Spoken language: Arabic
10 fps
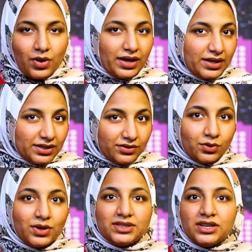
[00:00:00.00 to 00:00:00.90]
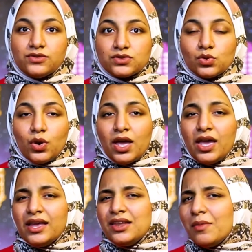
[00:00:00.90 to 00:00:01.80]
وأكدت في الوقت نفسه
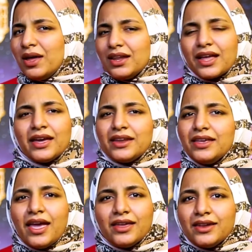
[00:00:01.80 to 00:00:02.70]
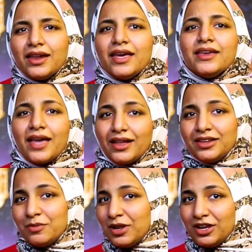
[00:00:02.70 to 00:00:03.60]
أن معنى الخيرية هنا لا
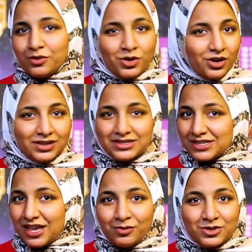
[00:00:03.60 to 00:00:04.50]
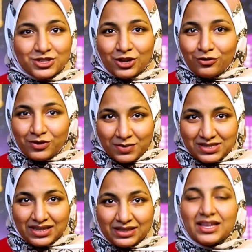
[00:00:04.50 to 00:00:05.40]
يعني منع المرأة للذهاب للصلاة في
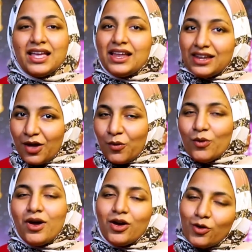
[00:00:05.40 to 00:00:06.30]
المسجد لو